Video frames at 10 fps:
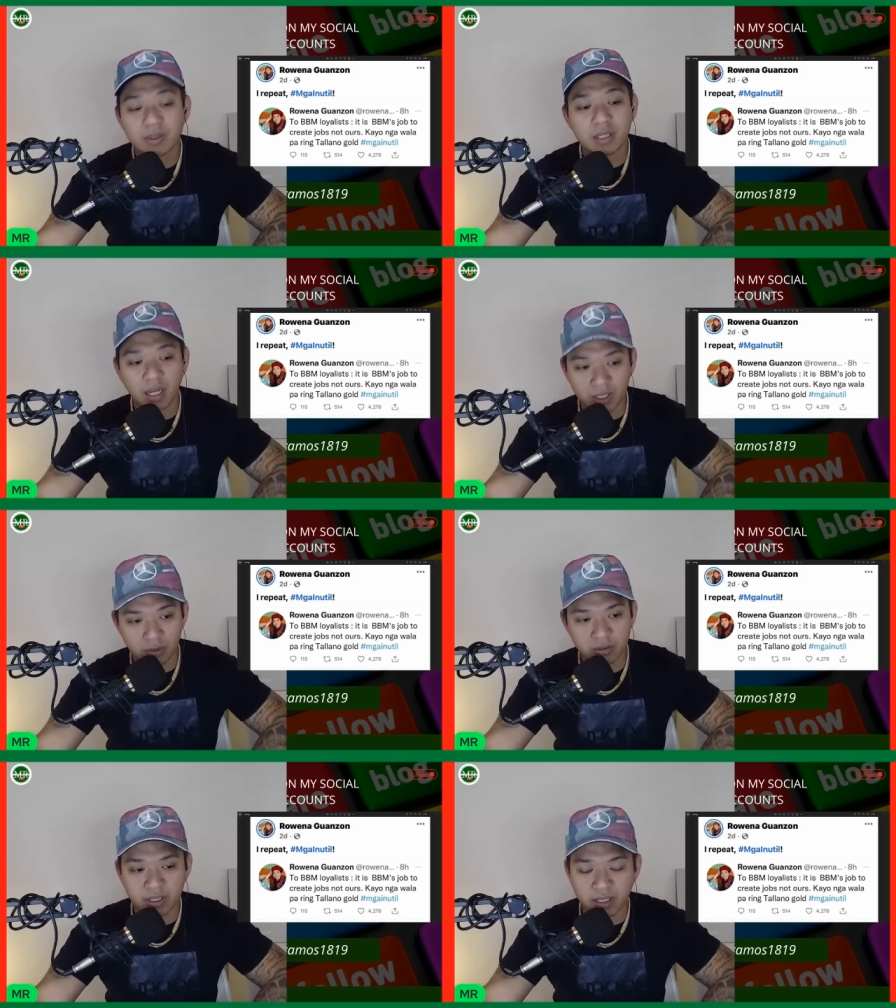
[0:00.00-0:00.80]
na
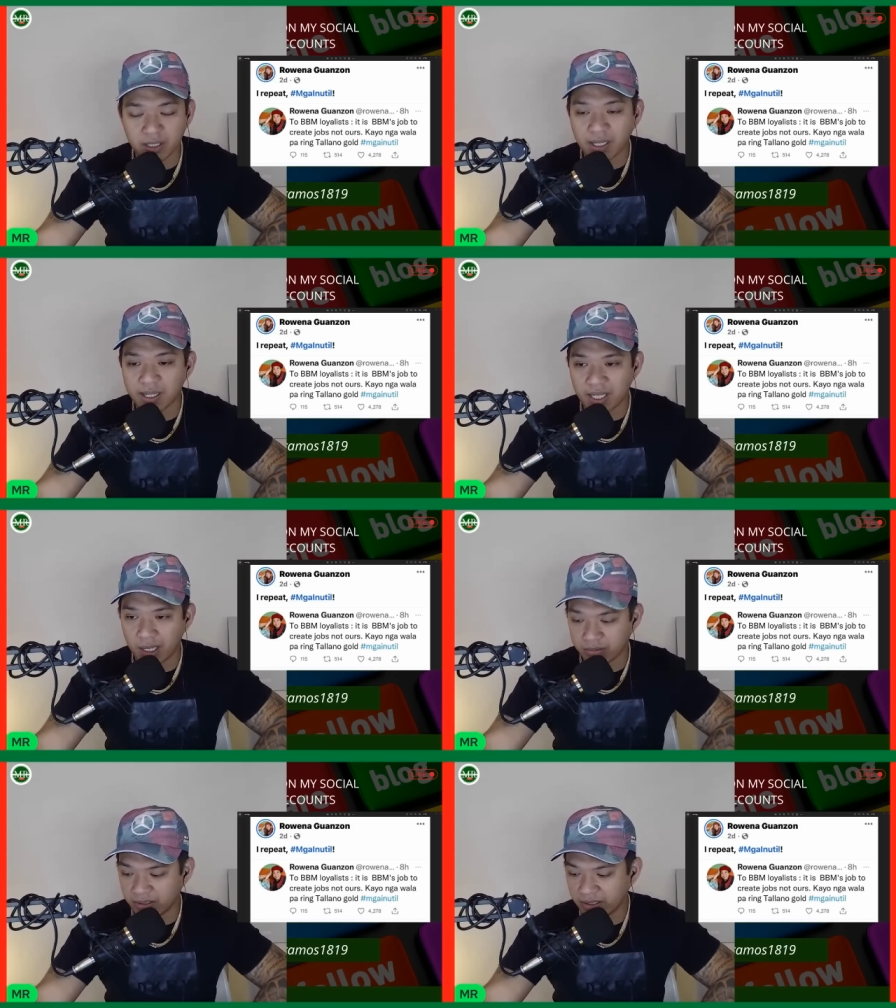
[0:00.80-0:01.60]
ngayon ay
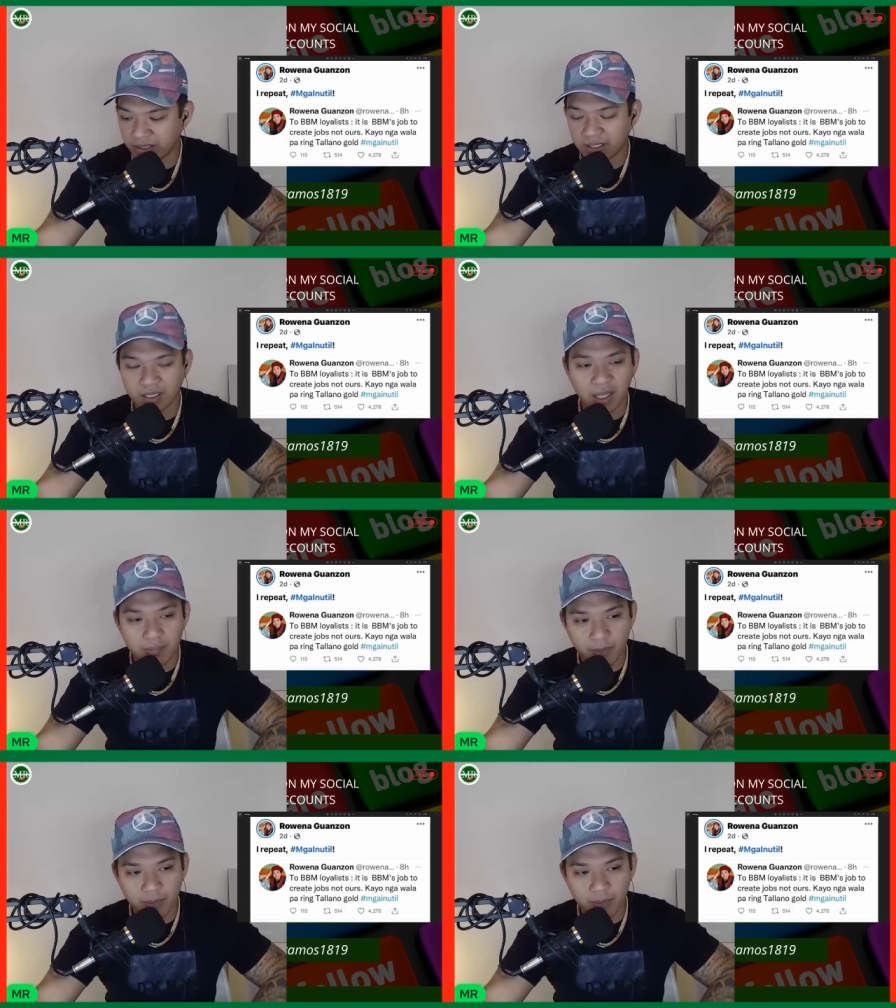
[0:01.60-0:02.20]
nangyayari kay